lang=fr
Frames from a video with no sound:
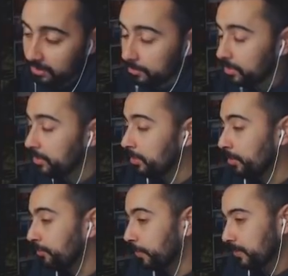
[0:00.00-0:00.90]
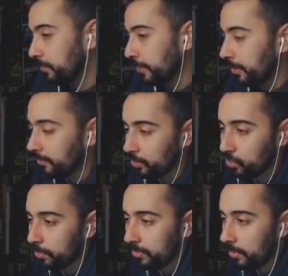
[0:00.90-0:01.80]
des petites debuffs par-ci par-là avant
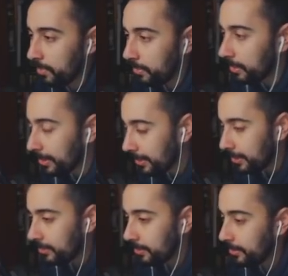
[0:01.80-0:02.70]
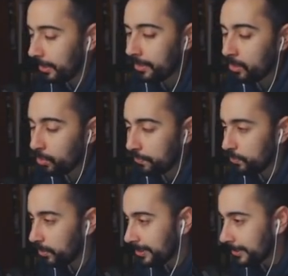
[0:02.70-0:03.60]
sur le PvP, mais c'était rien de fou.